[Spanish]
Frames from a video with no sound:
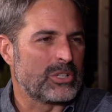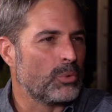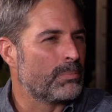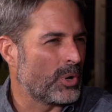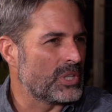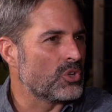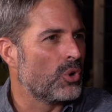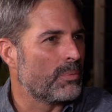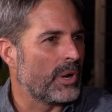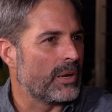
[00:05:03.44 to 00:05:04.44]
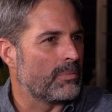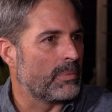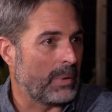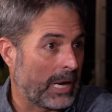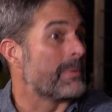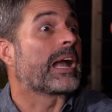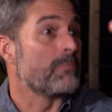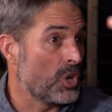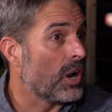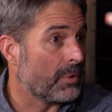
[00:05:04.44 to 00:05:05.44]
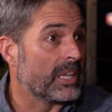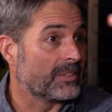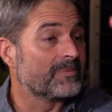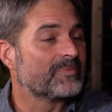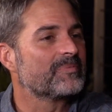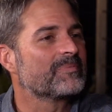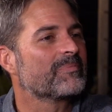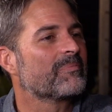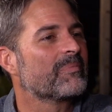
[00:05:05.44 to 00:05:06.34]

un proceso pues, pues, pues, que me cambió la vida. Claro,